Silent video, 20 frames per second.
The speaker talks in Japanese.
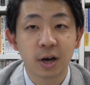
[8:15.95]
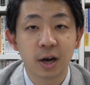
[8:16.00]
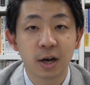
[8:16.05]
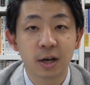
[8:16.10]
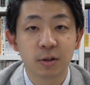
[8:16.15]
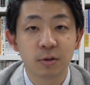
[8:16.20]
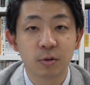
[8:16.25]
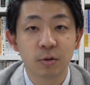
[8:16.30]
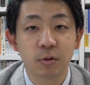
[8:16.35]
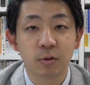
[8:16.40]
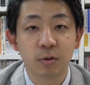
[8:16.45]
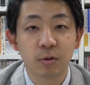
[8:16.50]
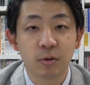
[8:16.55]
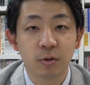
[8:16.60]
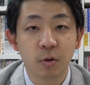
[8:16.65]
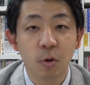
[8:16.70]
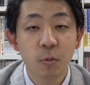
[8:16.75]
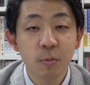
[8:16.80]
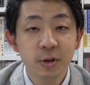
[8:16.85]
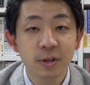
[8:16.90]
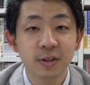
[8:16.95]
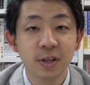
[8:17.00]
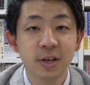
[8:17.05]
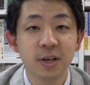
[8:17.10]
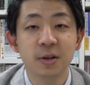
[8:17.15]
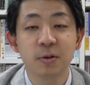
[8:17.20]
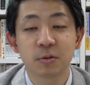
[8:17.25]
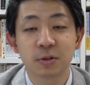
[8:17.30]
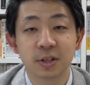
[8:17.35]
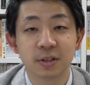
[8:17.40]
あのお店
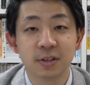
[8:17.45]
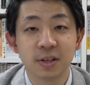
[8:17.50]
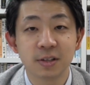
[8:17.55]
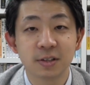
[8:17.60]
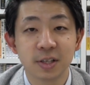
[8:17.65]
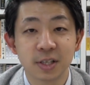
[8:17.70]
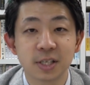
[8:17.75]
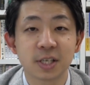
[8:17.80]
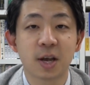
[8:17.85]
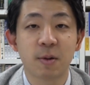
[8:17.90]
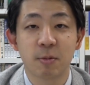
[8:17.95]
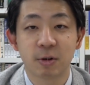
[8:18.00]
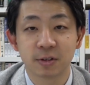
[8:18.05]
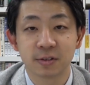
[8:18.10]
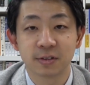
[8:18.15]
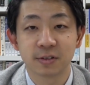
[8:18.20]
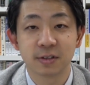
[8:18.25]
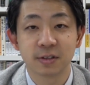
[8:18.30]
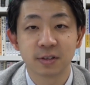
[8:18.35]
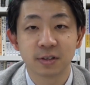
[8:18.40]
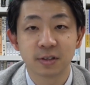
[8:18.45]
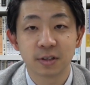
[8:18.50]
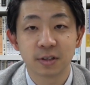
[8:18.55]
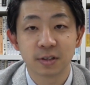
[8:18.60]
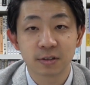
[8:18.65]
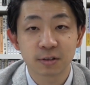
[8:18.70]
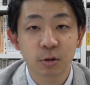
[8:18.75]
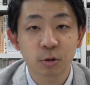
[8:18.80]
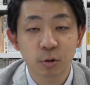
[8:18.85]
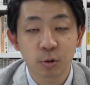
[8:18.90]
によって全然違います
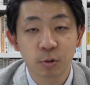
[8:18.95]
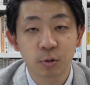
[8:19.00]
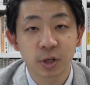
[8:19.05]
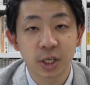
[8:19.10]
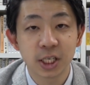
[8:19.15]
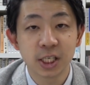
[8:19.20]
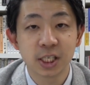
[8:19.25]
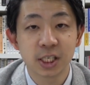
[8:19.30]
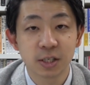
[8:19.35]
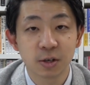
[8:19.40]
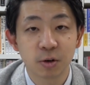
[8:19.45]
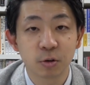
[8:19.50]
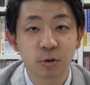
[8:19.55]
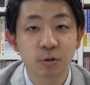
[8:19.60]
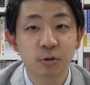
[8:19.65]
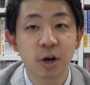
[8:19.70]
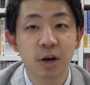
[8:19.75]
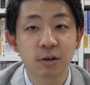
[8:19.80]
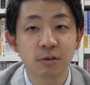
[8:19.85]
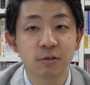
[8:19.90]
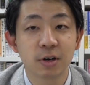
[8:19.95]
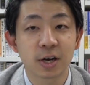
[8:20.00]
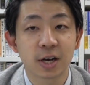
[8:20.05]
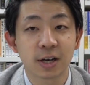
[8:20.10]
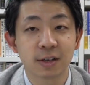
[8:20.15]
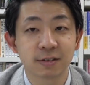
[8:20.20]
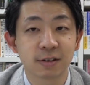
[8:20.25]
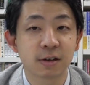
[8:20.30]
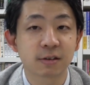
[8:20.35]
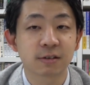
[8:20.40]
外の生地のふわふわ
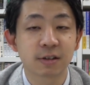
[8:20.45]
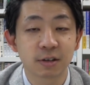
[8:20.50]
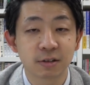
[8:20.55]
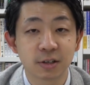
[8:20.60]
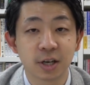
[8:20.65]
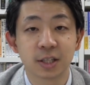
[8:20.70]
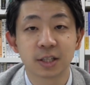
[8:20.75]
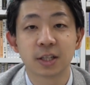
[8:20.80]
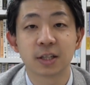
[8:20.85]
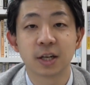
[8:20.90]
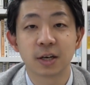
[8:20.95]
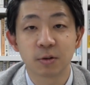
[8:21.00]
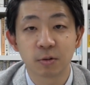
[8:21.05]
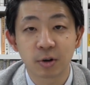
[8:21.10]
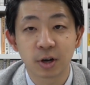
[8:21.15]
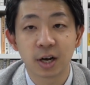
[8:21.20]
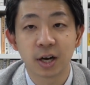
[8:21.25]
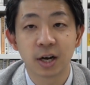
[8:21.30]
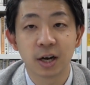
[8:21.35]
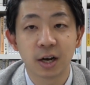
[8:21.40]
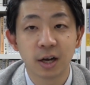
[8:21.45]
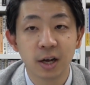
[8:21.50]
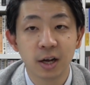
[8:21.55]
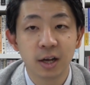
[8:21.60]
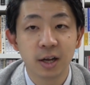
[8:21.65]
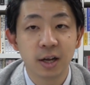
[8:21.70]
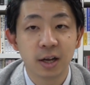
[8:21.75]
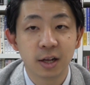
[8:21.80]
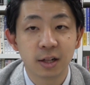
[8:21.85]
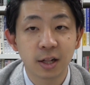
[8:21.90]
感サクサク感だったりとか
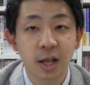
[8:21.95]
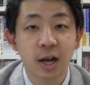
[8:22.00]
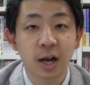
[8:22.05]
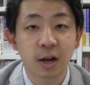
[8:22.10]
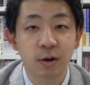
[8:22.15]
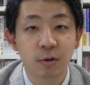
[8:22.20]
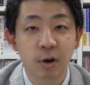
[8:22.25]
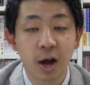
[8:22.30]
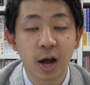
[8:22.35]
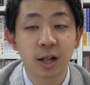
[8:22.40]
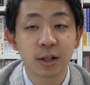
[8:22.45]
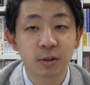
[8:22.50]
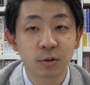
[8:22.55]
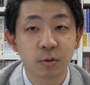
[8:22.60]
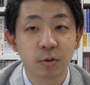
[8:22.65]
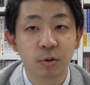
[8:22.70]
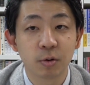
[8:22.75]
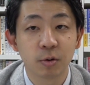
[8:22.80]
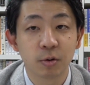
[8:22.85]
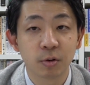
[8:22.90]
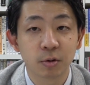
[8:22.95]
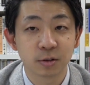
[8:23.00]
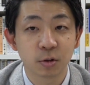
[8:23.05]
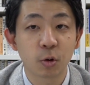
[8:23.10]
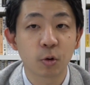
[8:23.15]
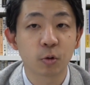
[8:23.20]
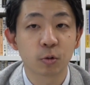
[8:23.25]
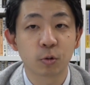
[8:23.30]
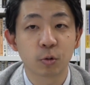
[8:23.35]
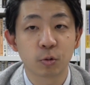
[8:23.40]
中のあんの
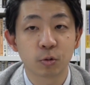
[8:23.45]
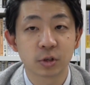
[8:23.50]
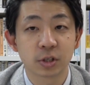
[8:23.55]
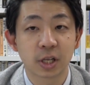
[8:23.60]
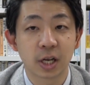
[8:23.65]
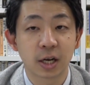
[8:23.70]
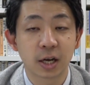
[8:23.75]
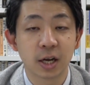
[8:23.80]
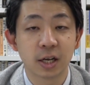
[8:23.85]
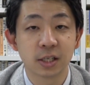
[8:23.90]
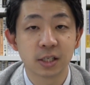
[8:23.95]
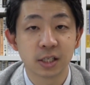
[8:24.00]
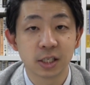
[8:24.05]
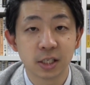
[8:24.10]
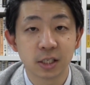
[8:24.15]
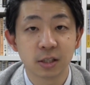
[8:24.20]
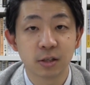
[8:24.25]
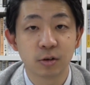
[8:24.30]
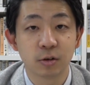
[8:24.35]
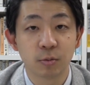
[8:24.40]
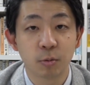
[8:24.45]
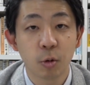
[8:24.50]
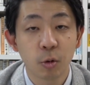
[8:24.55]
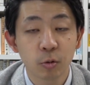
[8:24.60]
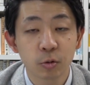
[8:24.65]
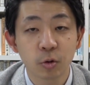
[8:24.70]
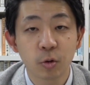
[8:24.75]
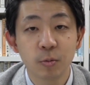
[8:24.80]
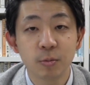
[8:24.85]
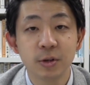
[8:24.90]
トロトロした感じっていうの
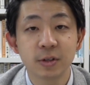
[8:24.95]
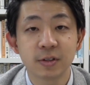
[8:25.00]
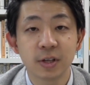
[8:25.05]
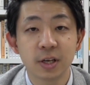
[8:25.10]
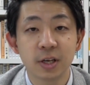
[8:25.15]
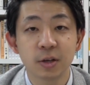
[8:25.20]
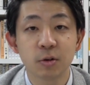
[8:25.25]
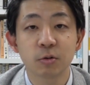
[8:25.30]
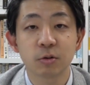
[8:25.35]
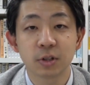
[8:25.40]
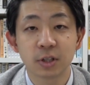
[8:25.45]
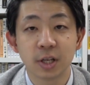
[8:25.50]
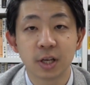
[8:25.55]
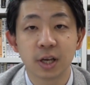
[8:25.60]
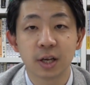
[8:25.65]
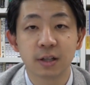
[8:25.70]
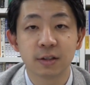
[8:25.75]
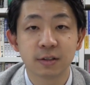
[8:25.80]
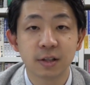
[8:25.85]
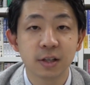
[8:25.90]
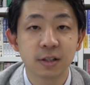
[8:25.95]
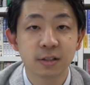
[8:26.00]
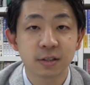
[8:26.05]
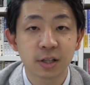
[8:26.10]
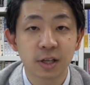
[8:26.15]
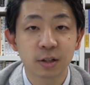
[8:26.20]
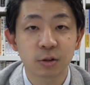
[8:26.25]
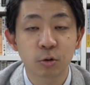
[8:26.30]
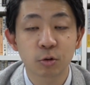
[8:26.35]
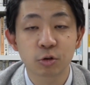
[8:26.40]
本当お店によって全
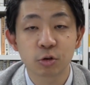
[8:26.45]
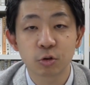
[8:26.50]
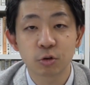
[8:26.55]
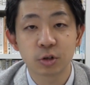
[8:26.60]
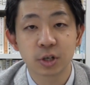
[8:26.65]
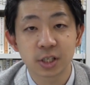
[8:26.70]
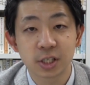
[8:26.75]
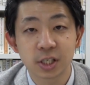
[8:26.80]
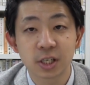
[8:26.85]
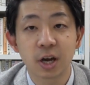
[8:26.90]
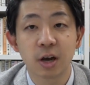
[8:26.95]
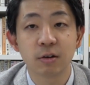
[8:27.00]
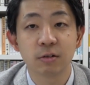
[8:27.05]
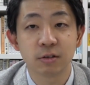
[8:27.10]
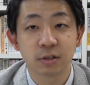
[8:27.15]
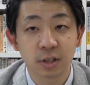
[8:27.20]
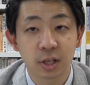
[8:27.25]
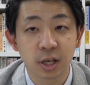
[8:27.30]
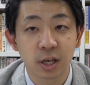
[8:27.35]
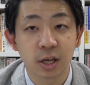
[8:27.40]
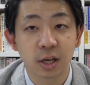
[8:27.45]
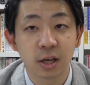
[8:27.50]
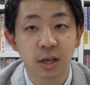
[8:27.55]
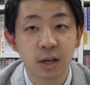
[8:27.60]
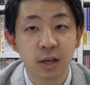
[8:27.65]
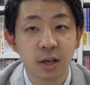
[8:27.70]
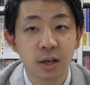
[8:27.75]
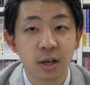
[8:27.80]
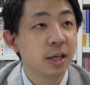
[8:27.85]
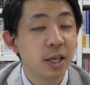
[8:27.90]
然特色が違うんで
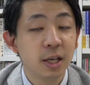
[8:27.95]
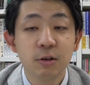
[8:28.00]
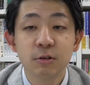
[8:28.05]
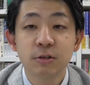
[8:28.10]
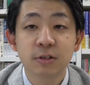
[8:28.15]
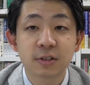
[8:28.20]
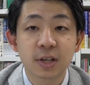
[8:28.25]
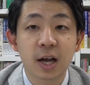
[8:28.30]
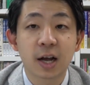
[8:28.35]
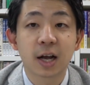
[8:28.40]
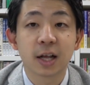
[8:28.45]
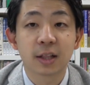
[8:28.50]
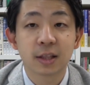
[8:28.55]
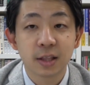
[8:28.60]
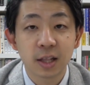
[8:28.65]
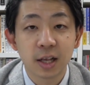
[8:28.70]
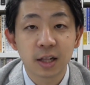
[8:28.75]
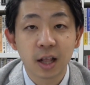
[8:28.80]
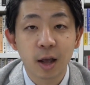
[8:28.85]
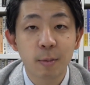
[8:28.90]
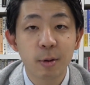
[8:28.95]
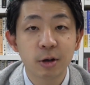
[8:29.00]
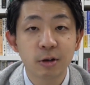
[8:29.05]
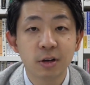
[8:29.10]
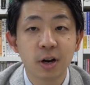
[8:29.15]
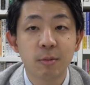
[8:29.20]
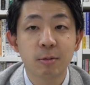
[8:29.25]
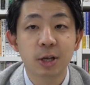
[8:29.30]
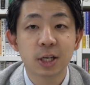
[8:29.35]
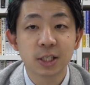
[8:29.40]
いくつか買って食べ比
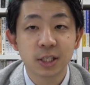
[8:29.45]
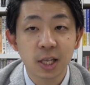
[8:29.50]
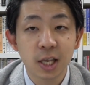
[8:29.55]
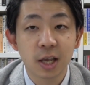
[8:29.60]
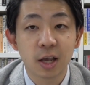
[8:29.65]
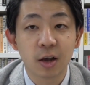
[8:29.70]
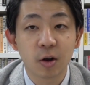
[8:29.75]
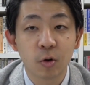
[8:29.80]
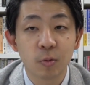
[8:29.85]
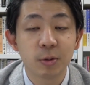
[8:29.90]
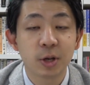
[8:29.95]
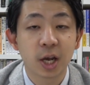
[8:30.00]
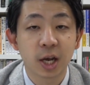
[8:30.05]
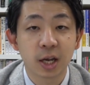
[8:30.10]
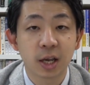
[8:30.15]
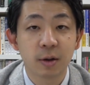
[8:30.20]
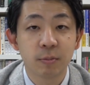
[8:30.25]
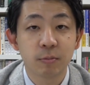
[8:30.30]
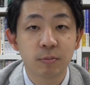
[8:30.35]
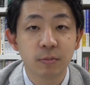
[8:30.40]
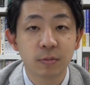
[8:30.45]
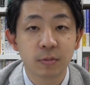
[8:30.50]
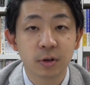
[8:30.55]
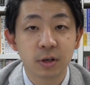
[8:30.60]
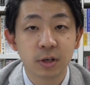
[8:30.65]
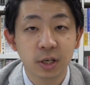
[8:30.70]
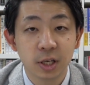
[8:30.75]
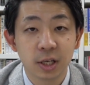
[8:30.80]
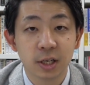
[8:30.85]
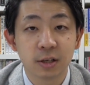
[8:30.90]
べしてお土産
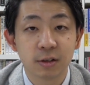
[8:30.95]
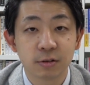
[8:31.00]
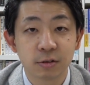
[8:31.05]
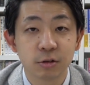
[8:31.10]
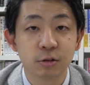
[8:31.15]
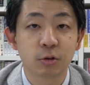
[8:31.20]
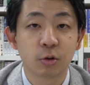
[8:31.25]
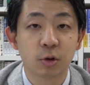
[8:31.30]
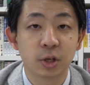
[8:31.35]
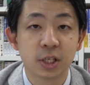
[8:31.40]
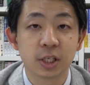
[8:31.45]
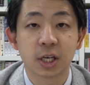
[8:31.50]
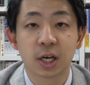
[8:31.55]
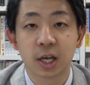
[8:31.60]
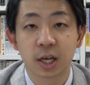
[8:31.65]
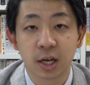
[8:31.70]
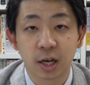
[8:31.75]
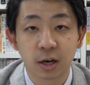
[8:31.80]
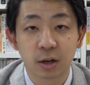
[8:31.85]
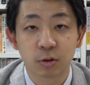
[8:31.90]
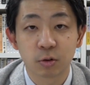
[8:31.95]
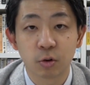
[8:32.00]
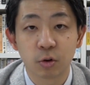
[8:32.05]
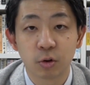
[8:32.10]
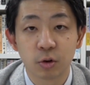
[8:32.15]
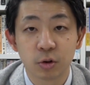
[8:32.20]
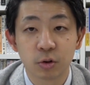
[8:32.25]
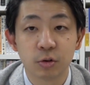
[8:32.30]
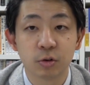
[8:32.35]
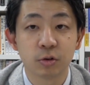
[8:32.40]
にするといいんじゃないかなという
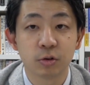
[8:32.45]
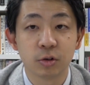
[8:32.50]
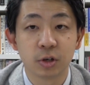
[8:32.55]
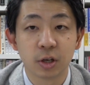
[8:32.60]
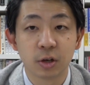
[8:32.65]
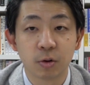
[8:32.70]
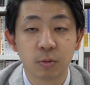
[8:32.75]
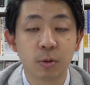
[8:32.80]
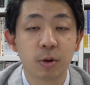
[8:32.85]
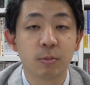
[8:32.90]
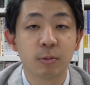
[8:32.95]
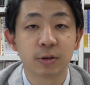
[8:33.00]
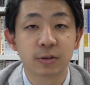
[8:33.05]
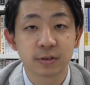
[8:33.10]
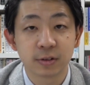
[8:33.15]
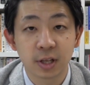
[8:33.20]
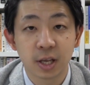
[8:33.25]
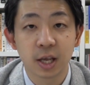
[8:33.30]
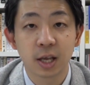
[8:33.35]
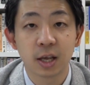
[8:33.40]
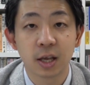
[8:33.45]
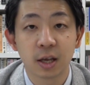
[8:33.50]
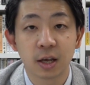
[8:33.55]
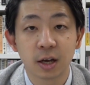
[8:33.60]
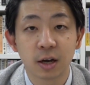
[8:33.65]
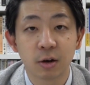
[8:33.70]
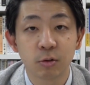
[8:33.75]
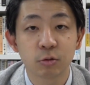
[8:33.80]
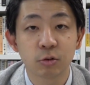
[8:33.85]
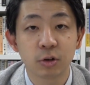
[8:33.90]
ふうに思いますね
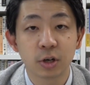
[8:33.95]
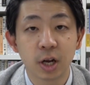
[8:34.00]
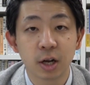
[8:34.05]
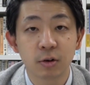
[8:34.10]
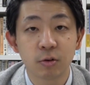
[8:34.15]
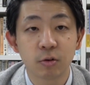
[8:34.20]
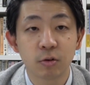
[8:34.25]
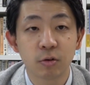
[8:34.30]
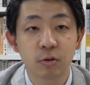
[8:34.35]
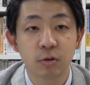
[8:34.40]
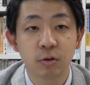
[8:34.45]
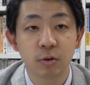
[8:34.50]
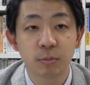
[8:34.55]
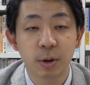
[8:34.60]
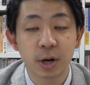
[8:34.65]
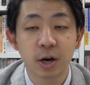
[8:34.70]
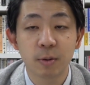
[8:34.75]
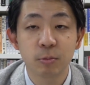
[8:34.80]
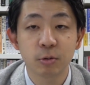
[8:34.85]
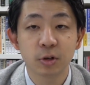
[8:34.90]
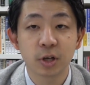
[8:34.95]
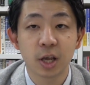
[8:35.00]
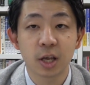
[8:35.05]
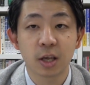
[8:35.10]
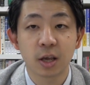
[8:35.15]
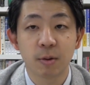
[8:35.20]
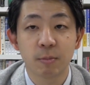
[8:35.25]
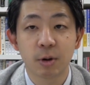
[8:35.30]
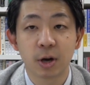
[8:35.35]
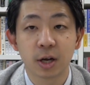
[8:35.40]
本当にあの
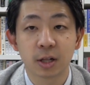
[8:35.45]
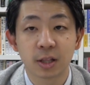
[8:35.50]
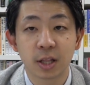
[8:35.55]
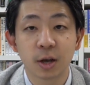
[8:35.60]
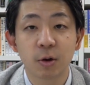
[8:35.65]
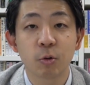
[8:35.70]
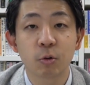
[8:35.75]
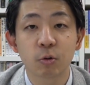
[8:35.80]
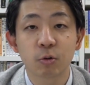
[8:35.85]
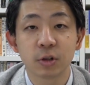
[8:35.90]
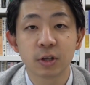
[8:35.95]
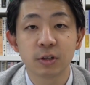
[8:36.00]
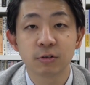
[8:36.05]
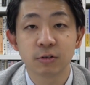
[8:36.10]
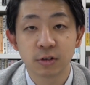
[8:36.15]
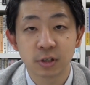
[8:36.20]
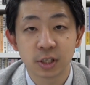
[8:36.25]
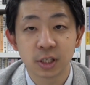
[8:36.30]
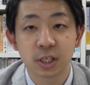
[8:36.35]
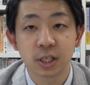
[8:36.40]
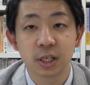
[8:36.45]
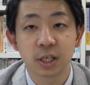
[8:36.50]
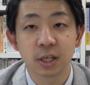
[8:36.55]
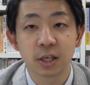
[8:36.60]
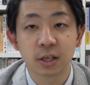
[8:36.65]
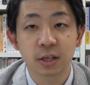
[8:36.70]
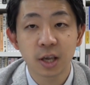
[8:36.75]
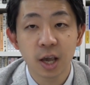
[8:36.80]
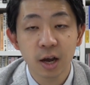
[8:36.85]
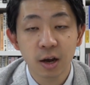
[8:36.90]
パイナップルケーキはまあ手頃です
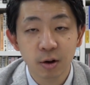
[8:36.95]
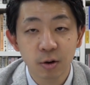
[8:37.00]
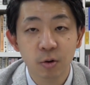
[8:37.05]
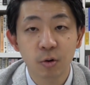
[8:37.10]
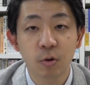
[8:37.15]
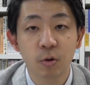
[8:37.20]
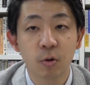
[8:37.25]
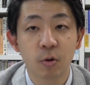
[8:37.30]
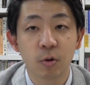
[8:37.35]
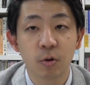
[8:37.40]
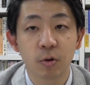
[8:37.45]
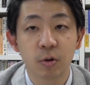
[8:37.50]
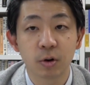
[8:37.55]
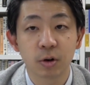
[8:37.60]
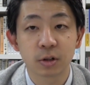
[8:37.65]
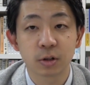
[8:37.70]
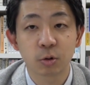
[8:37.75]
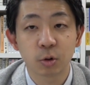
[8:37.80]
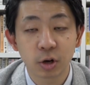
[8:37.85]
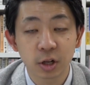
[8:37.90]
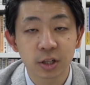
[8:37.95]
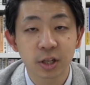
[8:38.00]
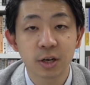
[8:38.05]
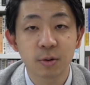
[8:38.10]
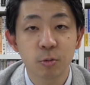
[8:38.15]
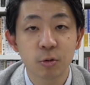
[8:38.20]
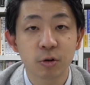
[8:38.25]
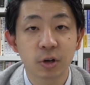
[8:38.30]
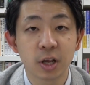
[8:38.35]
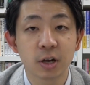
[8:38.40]
し結構どなたに
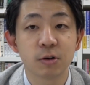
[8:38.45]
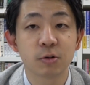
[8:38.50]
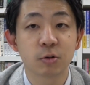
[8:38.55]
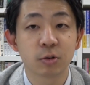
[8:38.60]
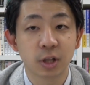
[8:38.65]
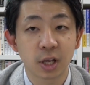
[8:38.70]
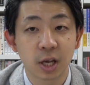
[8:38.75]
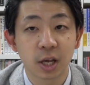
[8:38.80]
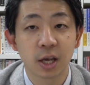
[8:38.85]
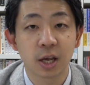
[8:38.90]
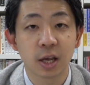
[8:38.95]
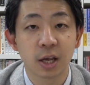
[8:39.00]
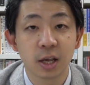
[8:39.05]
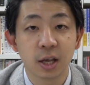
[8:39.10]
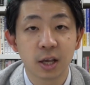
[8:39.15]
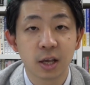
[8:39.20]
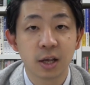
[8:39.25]
も受けるので